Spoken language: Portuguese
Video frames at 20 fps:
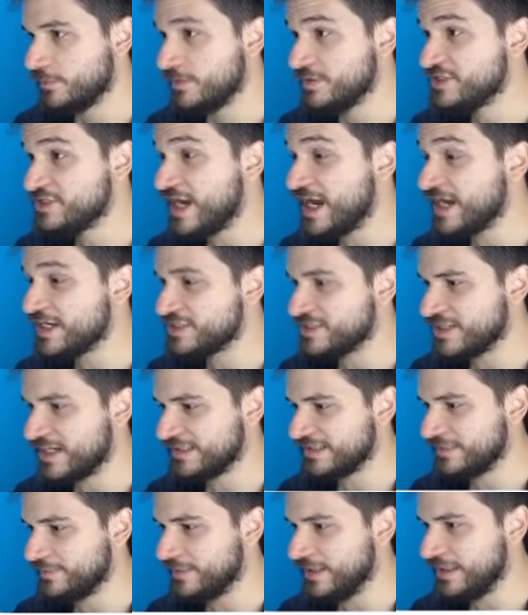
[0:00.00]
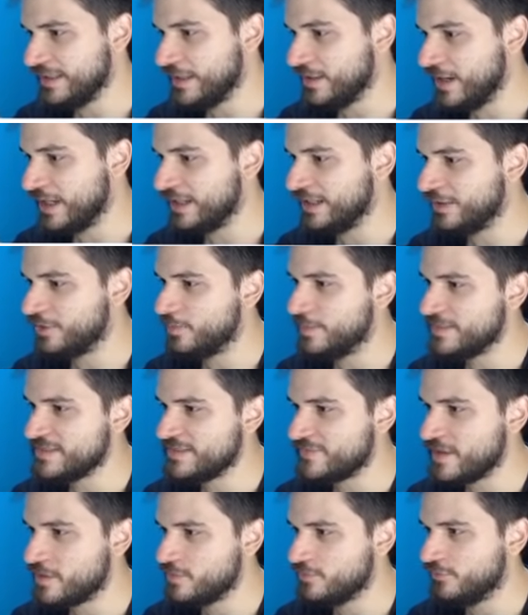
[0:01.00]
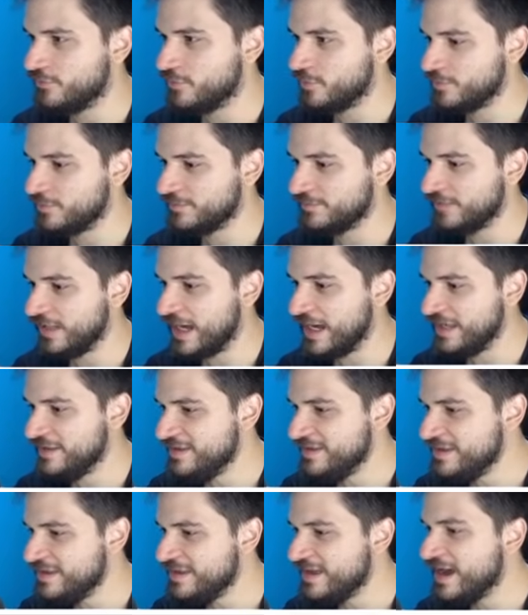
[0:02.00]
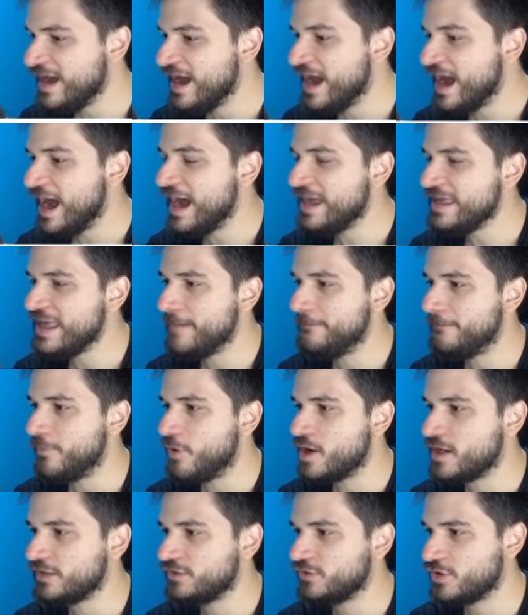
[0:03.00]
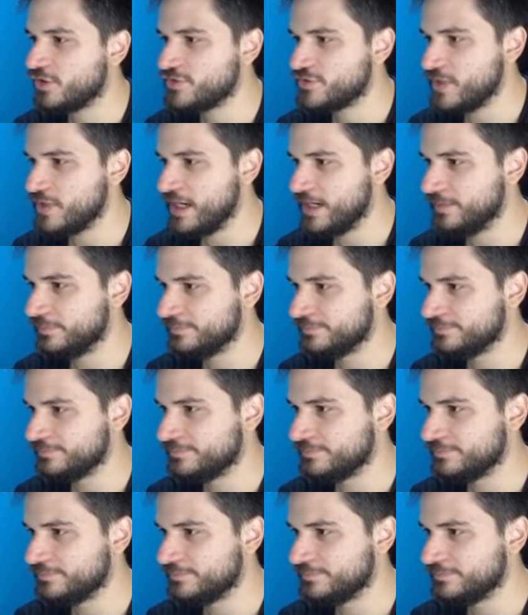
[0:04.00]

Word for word: que já, já também... Olha lá, comecei a ficar com fome. Aí, aí a porca tosse o rabo.